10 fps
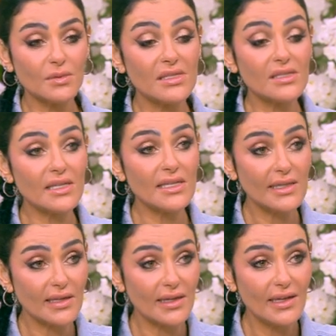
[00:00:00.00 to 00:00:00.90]

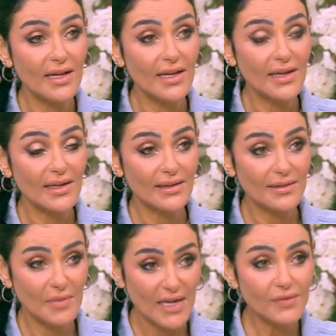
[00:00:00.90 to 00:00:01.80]
بتنزلي آه،
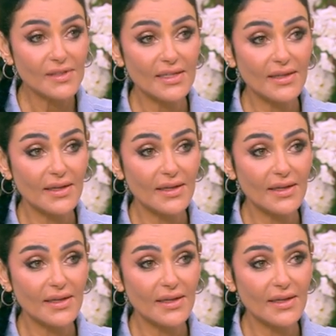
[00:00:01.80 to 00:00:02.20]
بنفسك